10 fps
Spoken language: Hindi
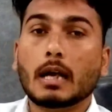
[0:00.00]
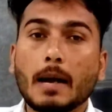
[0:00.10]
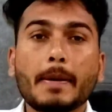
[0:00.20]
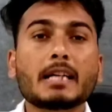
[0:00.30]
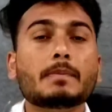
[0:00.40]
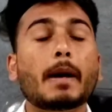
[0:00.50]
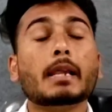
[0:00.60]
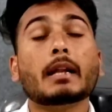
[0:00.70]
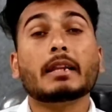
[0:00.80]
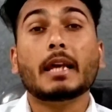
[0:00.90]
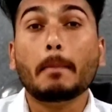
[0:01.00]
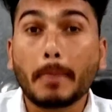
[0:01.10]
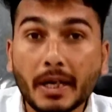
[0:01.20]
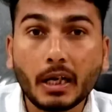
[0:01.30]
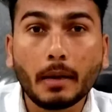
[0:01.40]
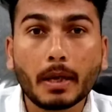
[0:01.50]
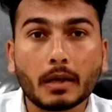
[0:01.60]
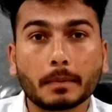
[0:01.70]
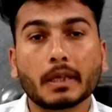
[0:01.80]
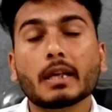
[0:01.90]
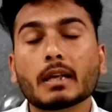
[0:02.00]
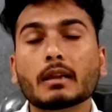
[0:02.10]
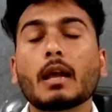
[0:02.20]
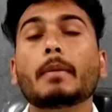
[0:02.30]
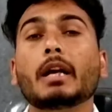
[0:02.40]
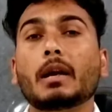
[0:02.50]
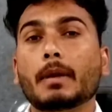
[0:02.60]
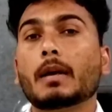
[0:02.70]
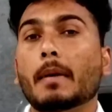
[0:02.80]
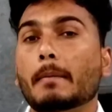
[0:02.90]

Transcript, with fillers: अब गैस बात आती है बैटरी बैकअप की कि कितना बैटरी बैकअप